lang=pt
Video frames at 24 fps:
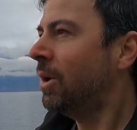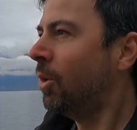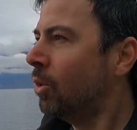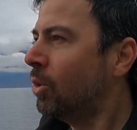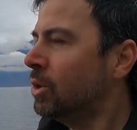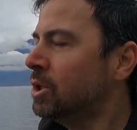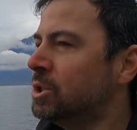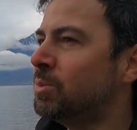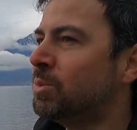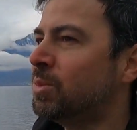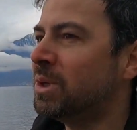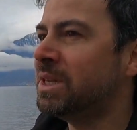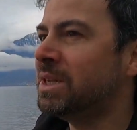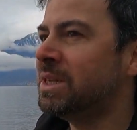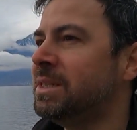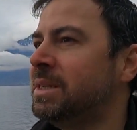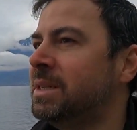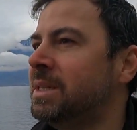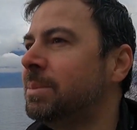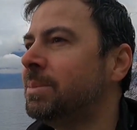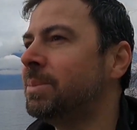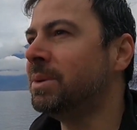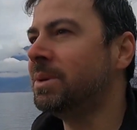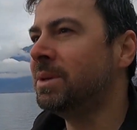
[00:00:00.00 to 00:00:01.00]
Hoje, por
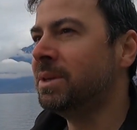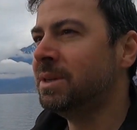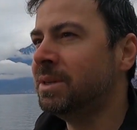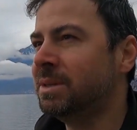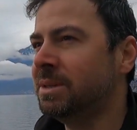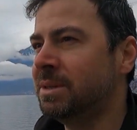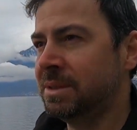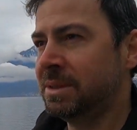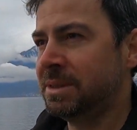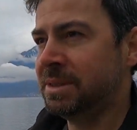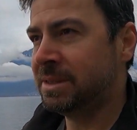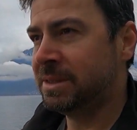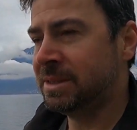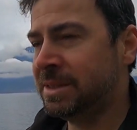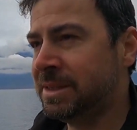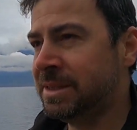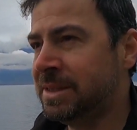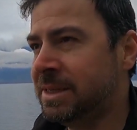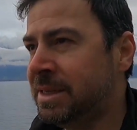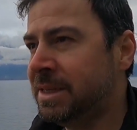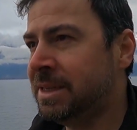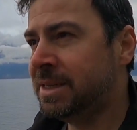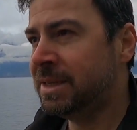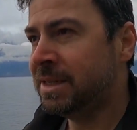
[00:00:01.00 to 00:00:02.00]
exemplo,
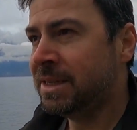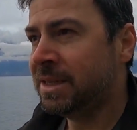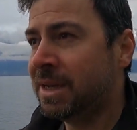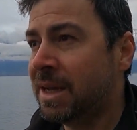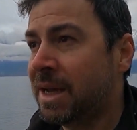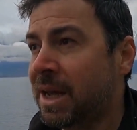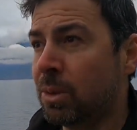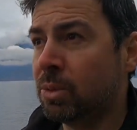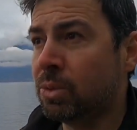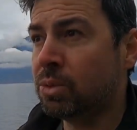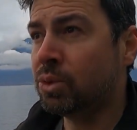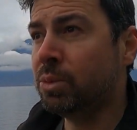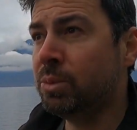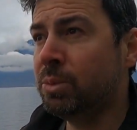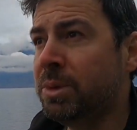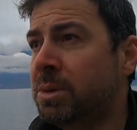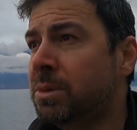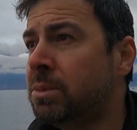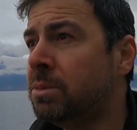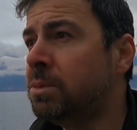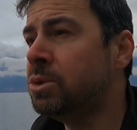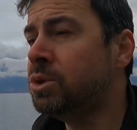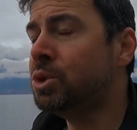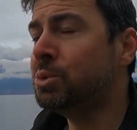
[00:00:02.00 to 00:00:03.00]
é um
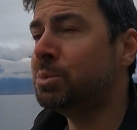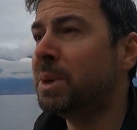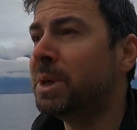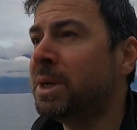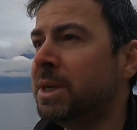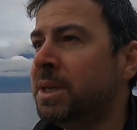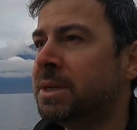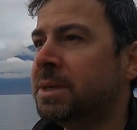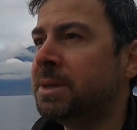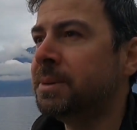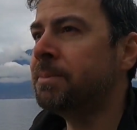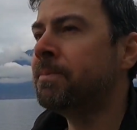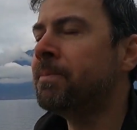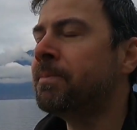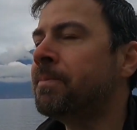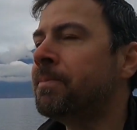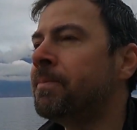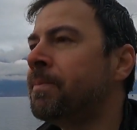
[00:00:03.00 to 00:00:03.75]
domingo de manhã,